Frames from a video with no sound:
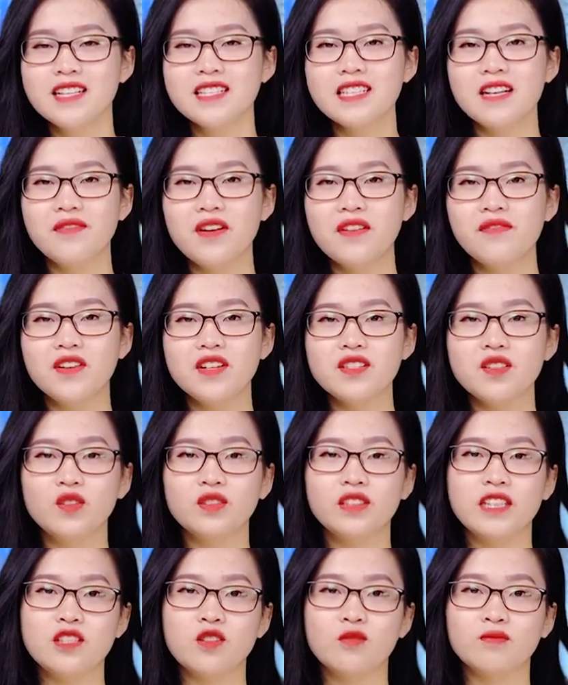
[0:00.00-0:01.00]
Dạ vâng, vừa rồi
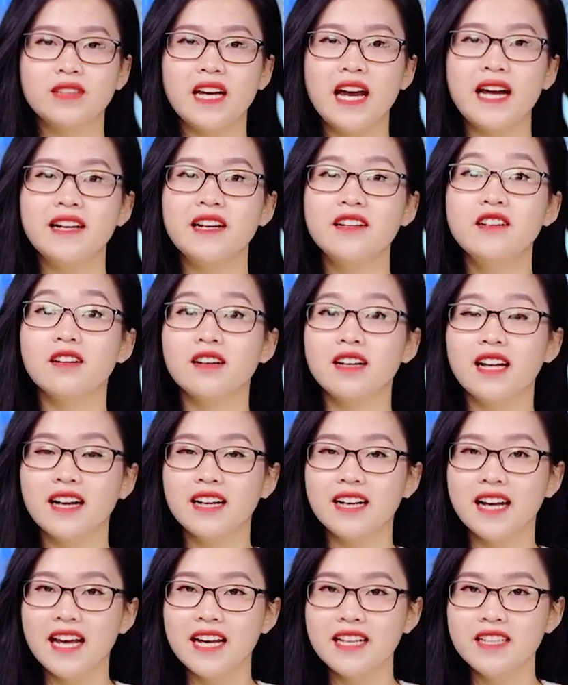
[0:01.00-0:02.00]
thì chúng ta đã được lắng
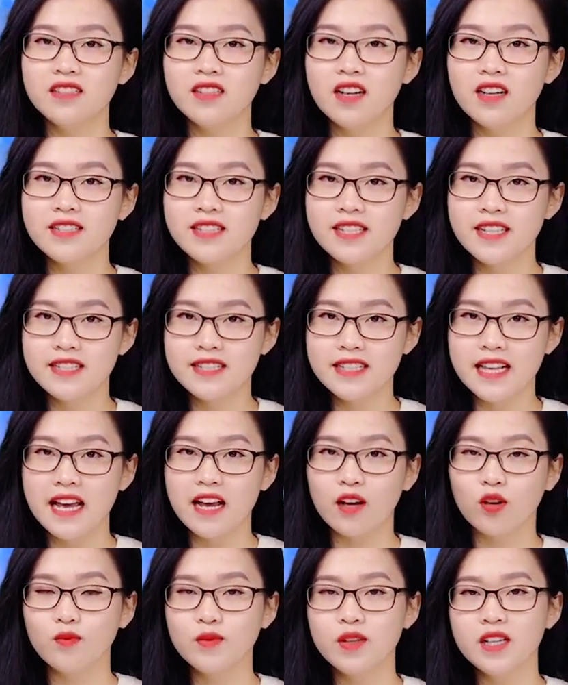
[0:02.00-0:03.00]
nghe những ờ, chia sẻ
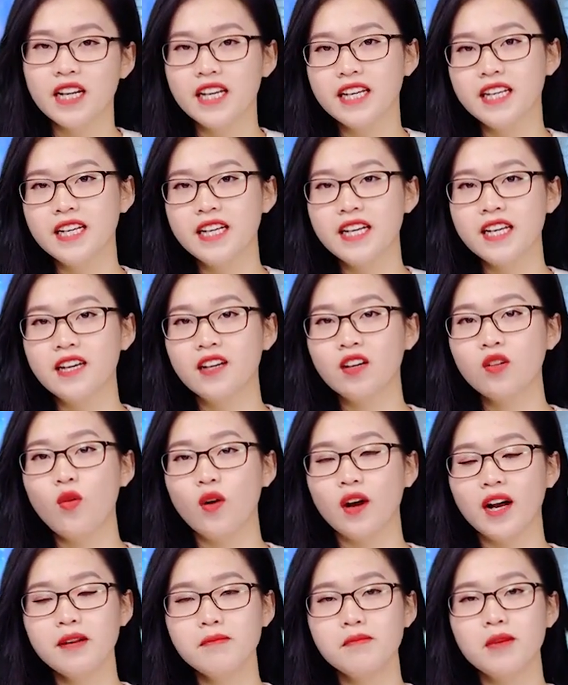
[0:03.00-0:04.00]
cũng như là ý kiến của
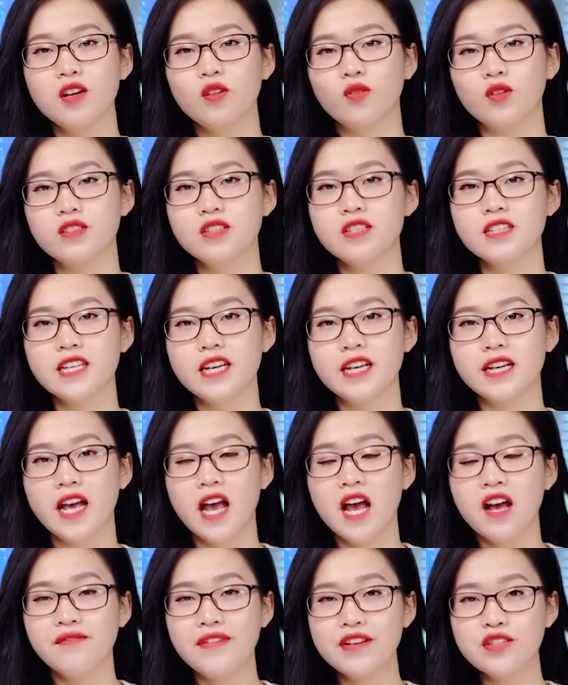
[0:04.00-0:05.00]
khách mời của chương trình
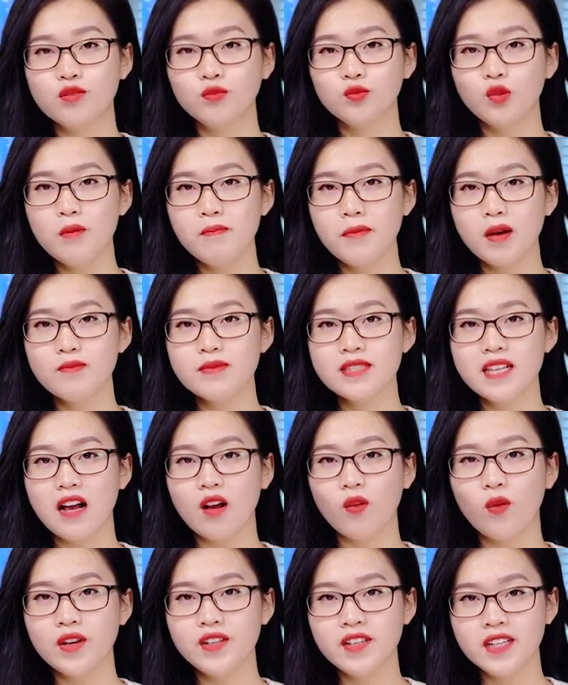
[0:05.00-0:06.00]
và chúng tôi mong rằng
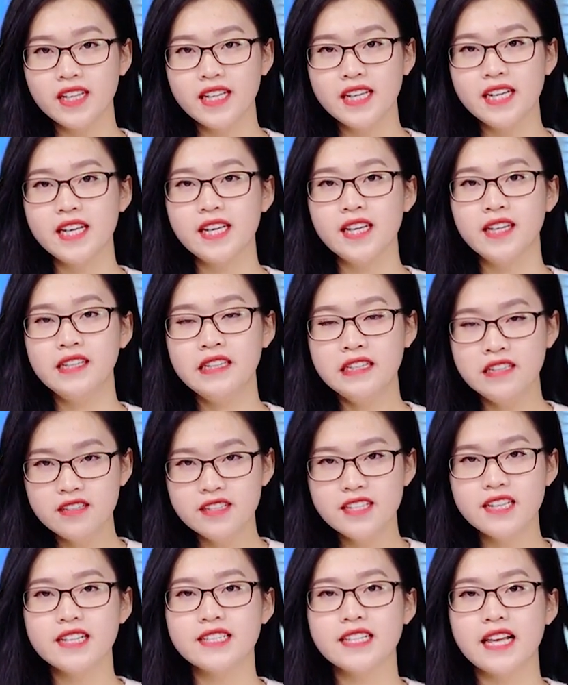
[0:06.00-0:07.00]
qua những ý kiến, những
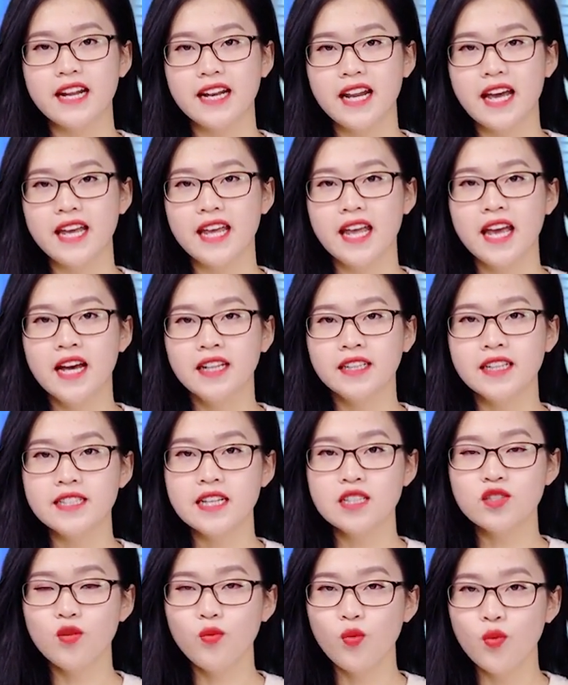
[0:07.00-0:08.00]
chia sẻ này thì sẽ
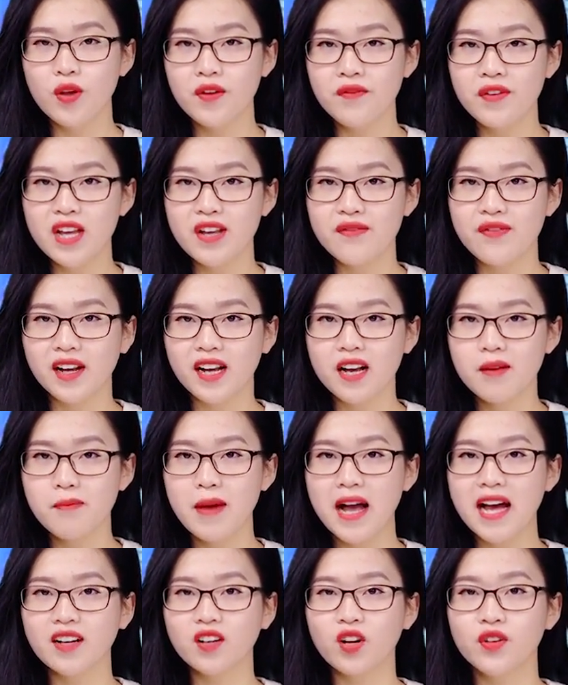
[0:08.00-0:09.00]
giúp quý vị và các
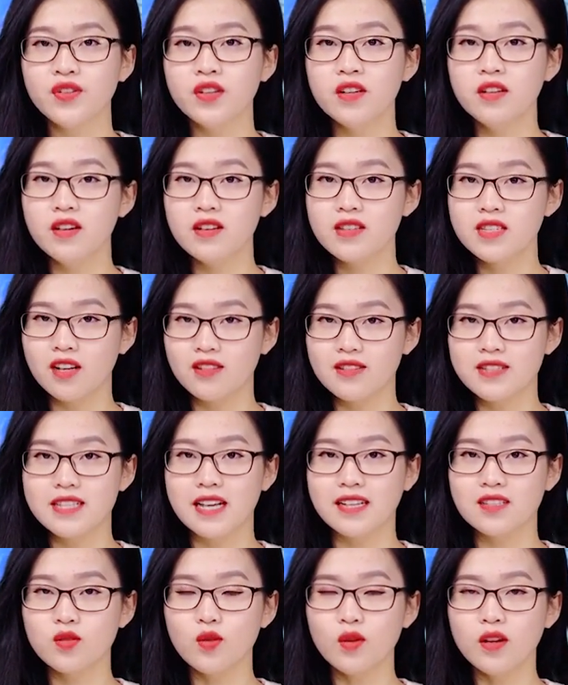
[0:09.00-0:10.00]
bạn có những lựa chọn sáng
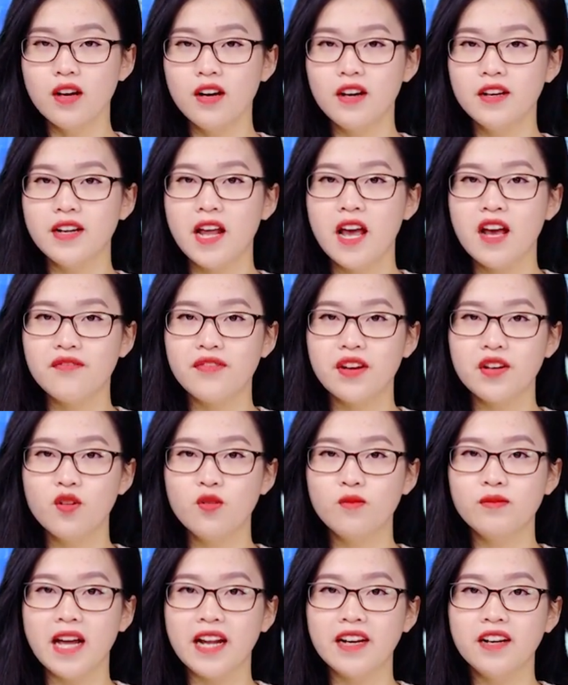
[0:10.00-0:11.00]
suốt hơn và đúng
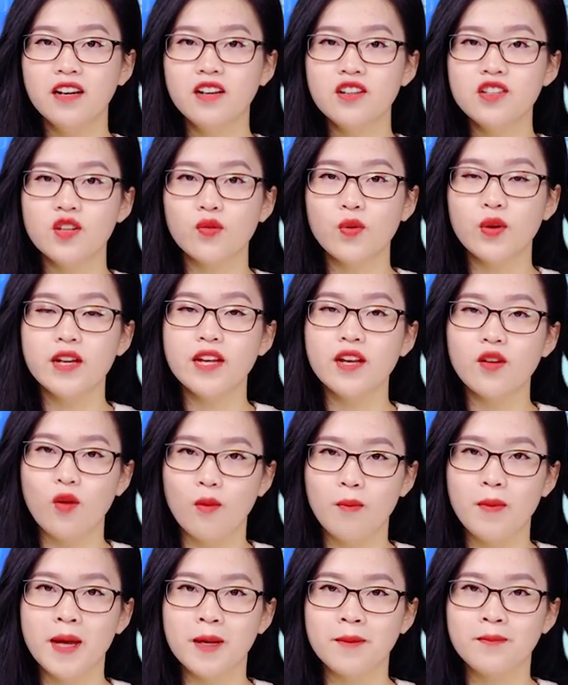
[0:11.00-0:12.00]
đắn hơn cho quyết định của
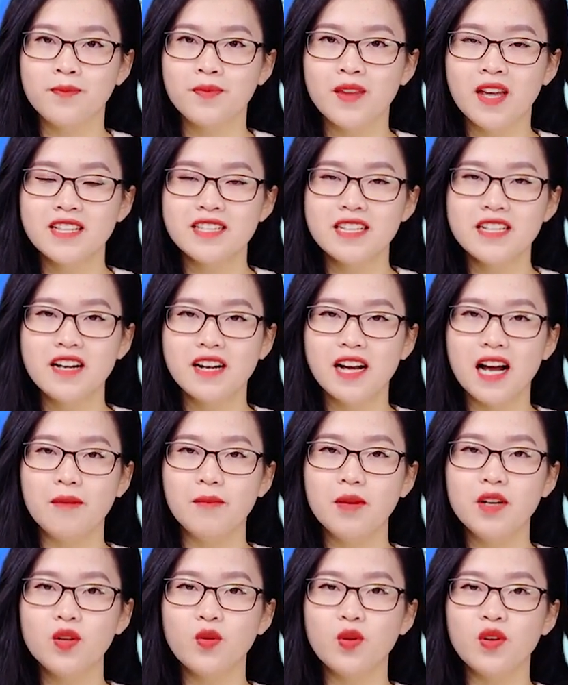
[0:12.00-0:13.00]
mình. Xin được cảm
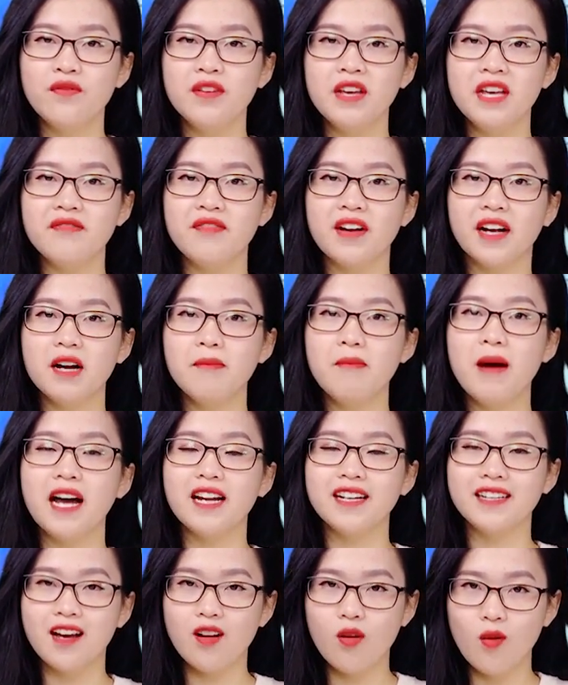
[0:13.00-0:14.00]
ơn quý vị và các bạn
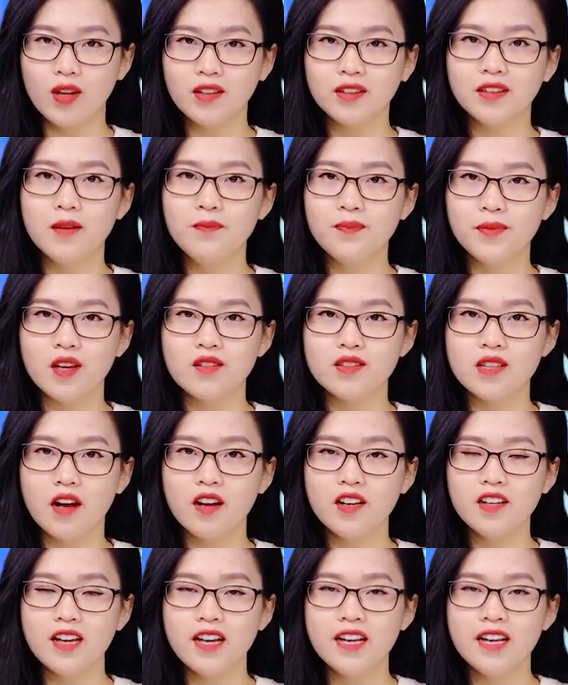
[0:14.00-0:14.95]
đã quan tâm theo dõi.